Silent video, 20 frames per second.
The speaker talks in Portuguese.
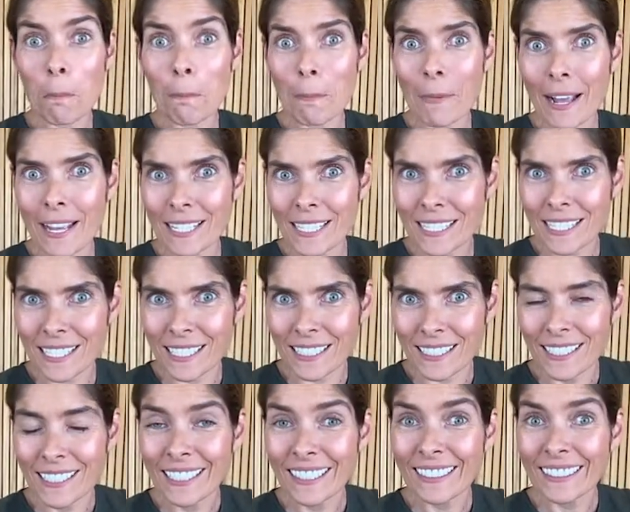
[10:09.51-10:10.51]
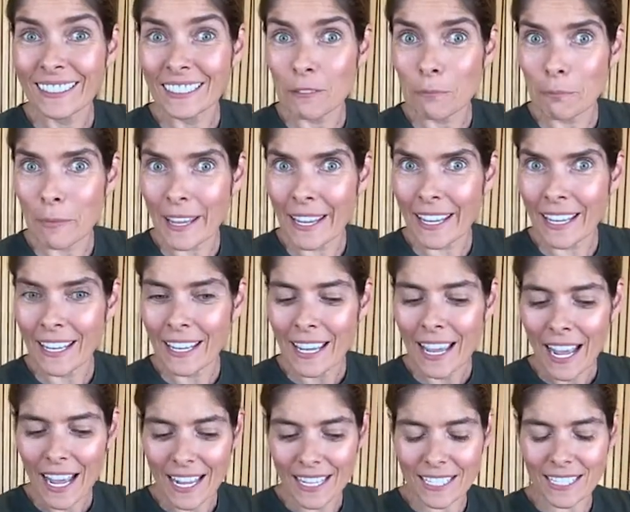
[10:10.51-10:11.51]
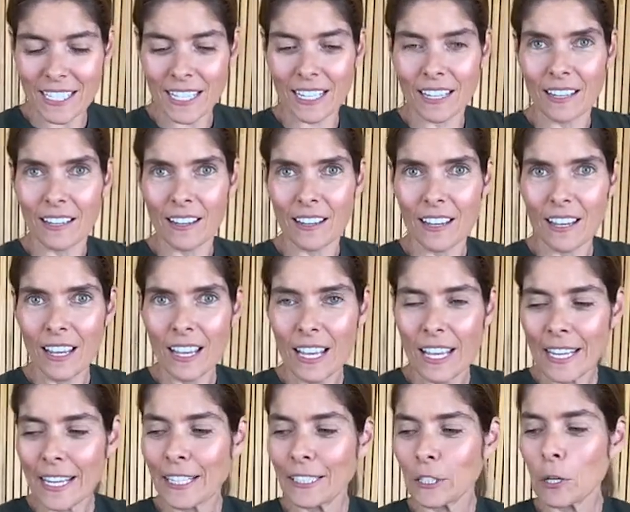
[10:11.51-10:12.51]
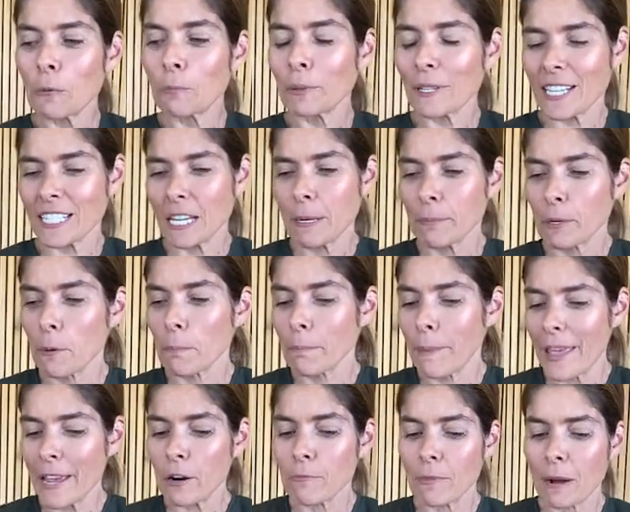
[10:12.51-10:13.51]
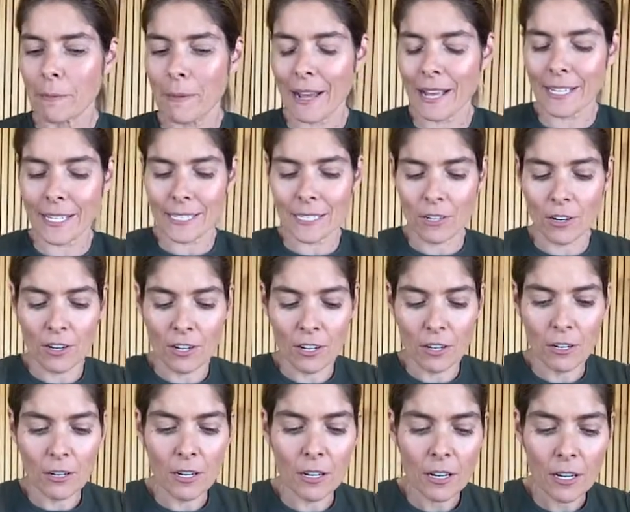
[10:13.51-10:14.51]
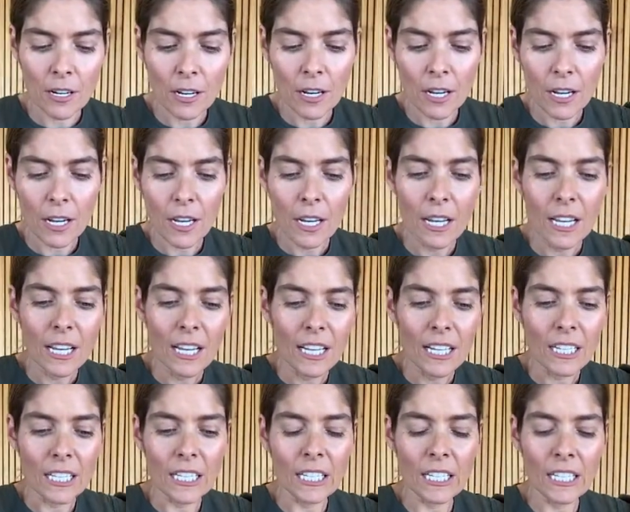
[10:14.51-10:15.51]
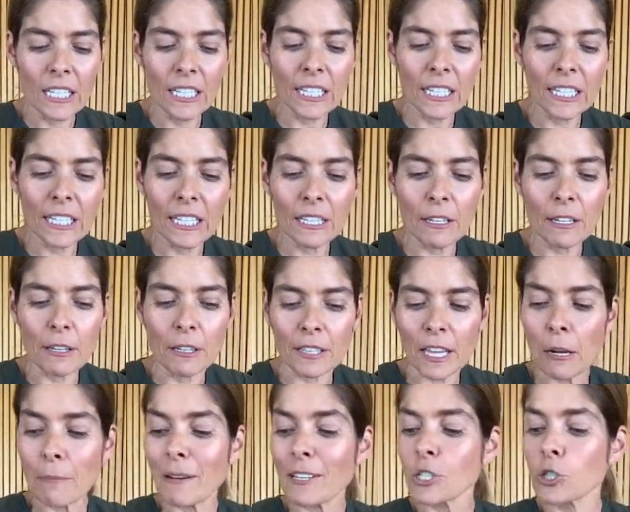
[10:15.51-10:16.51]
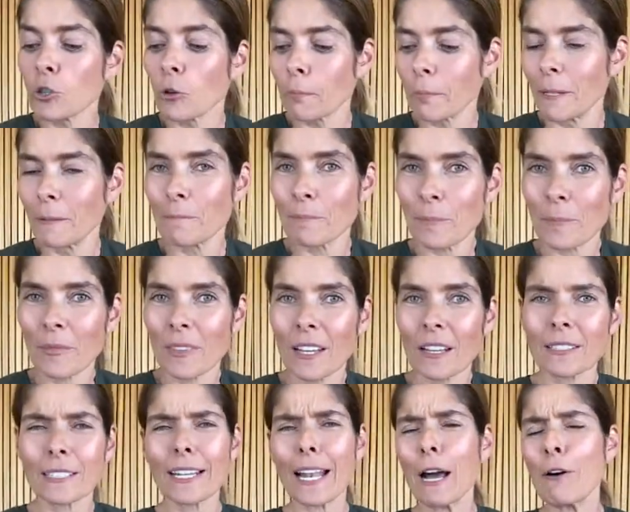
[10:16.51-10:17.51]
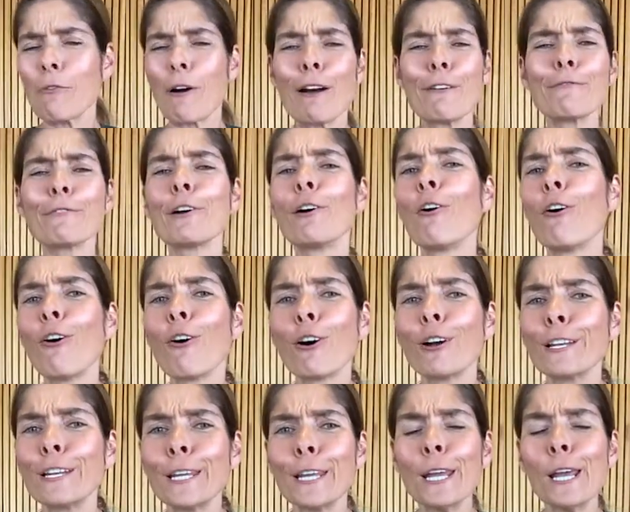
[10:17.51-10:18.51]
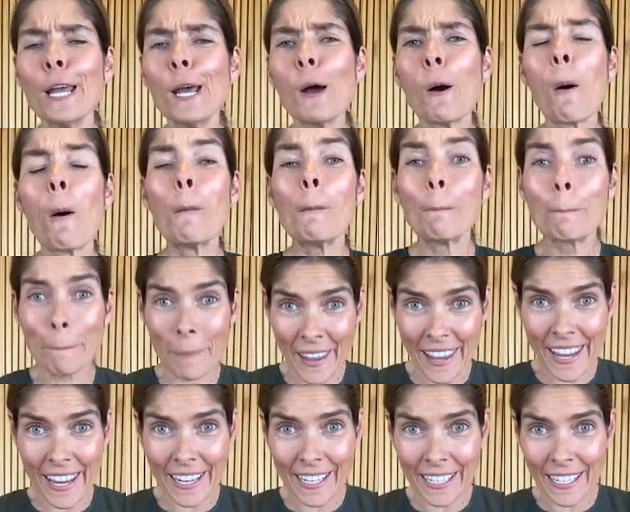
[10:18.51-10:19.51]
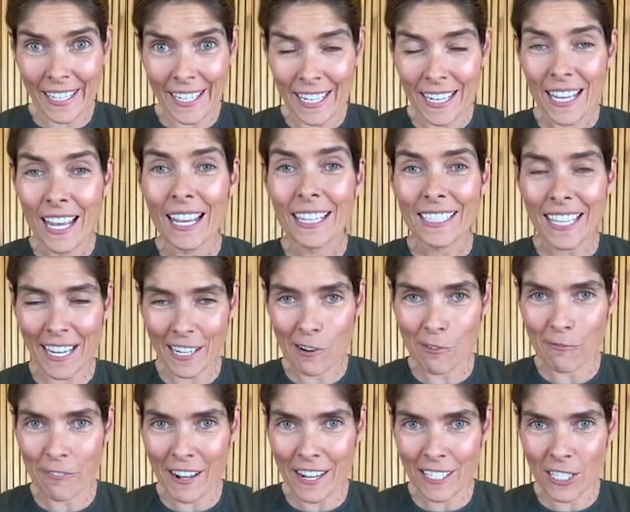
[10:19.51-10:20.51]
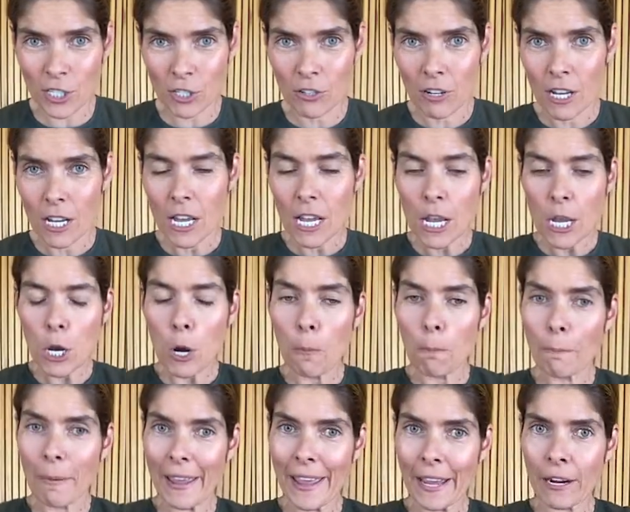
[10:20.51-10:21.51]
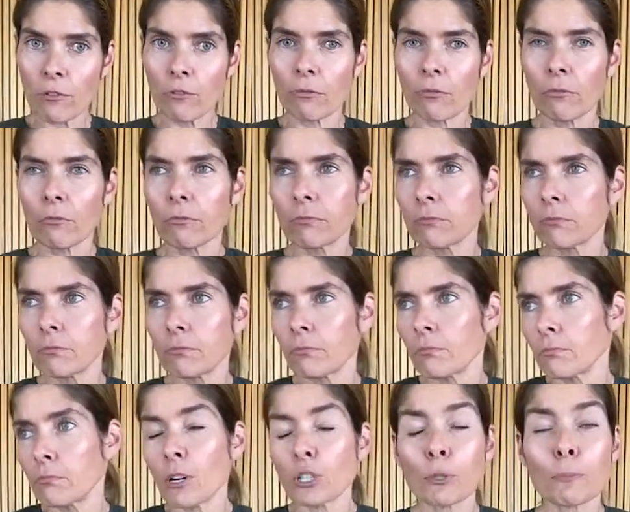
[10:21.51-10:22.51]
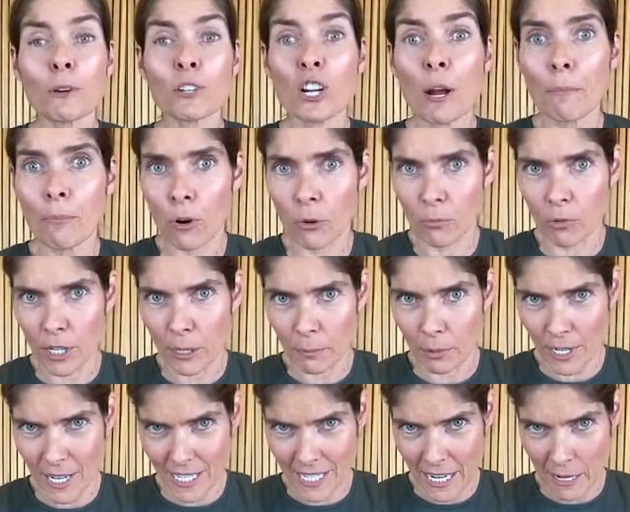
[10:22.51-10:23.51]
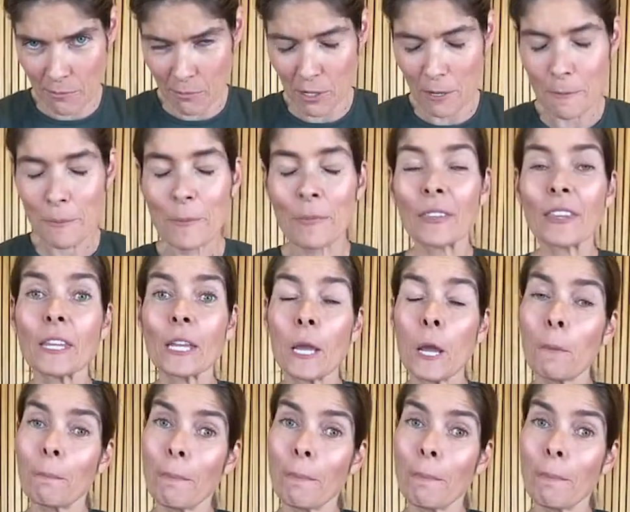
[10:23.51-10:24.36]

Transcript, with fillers: Eu faço massa também, assim, então, por exemplo, eu pego uma massa ó, e, e tem uma sopa, sei lá, um ravioli, um pene. Sabe o que eu faço? Eu pego um, uma sopa de abóbora, por exemplo.